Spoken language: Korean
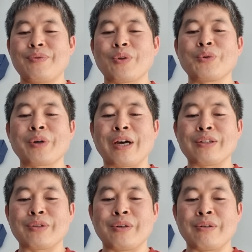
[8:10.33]
너는
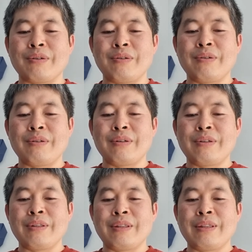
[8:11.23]
가서
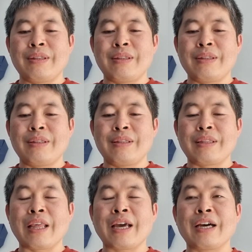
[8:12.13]

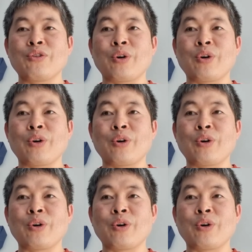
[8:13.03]
내가